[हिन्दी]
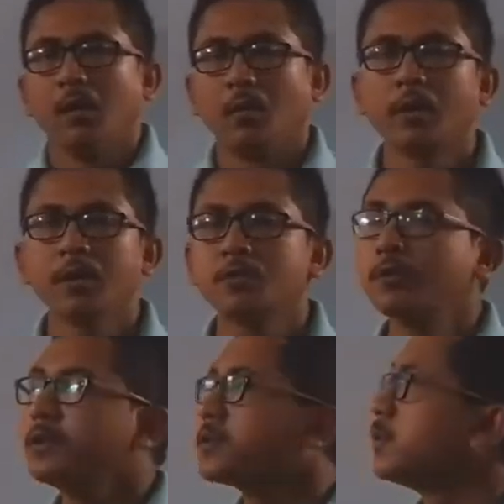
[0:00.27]
ओके
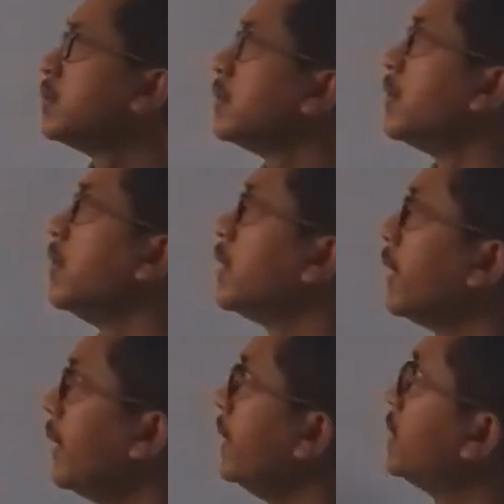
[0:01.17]
स्टूडेंट्स तो
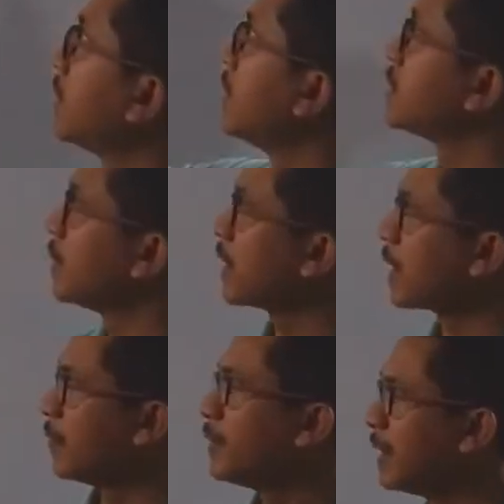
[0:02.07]
एट्थ क्लास हमारा
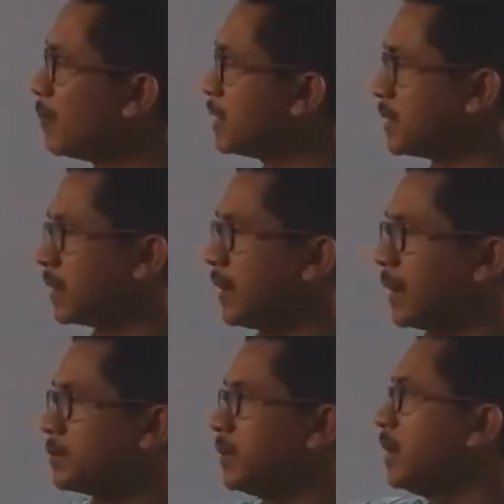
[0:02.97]
काफ़ी लंबा चल रहा है
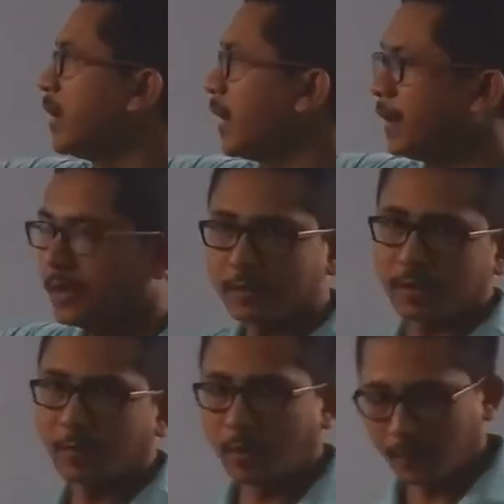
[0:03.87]
एक्चुअली ये है ही
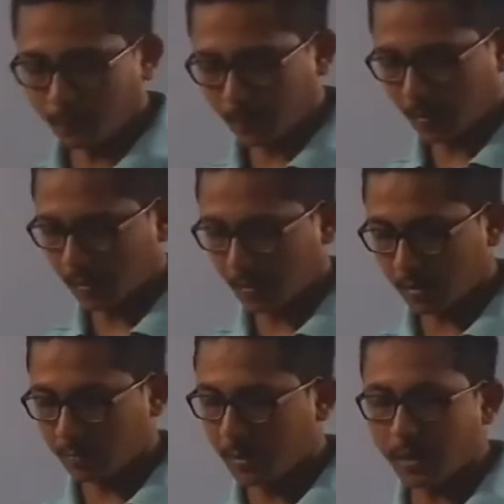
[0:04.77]
इतना बड़ा
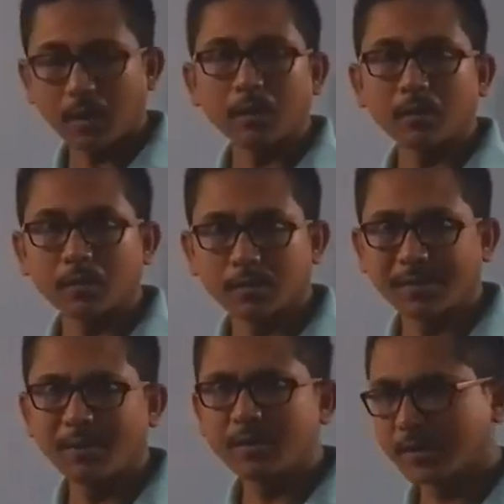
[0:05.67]
और मैं अगर
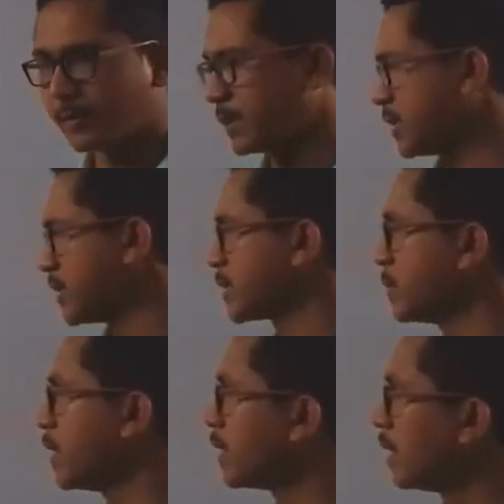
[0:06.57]
सभी स्टेप अच्छे से
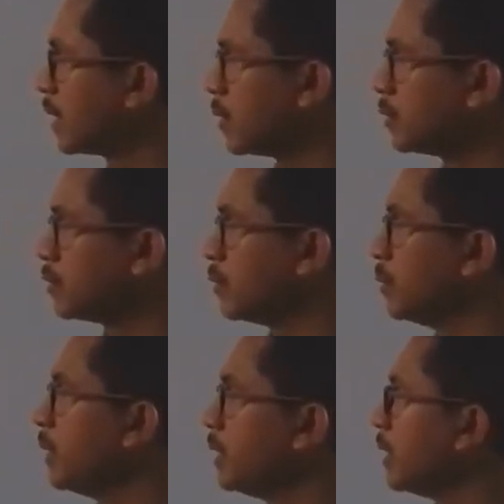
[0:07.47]
एक्सप्लेन ना करूँ तो
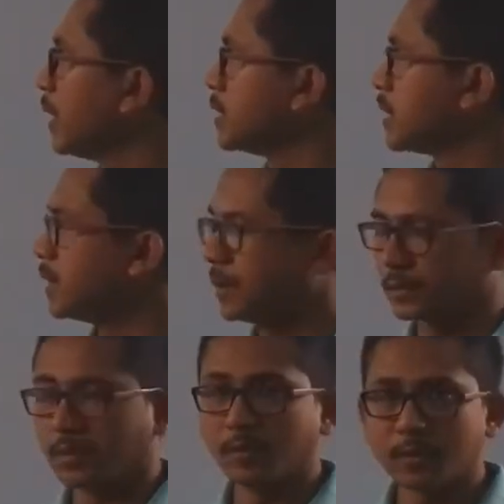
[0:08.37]
भी अच्छा नहीं
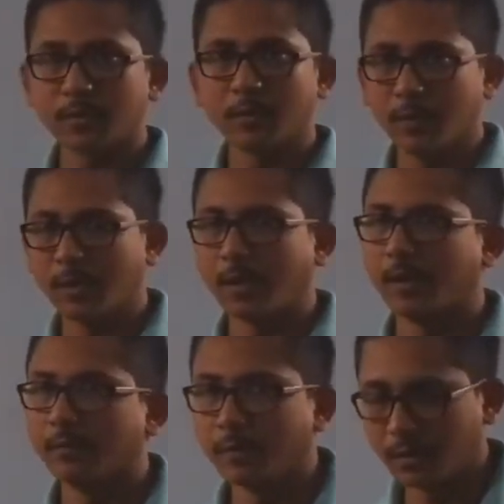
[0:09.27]
लगता क्योंकि समझ में नहीं
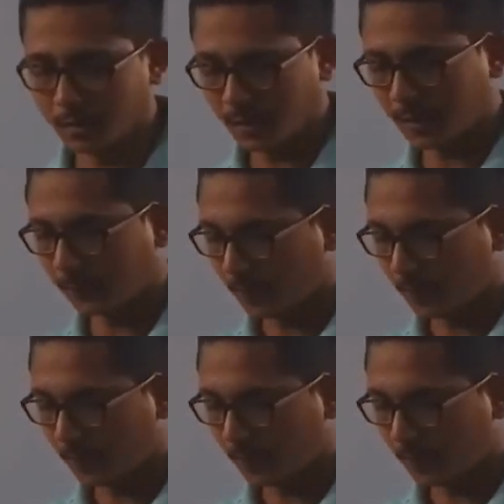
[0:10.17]
आएगा फिर ठीक है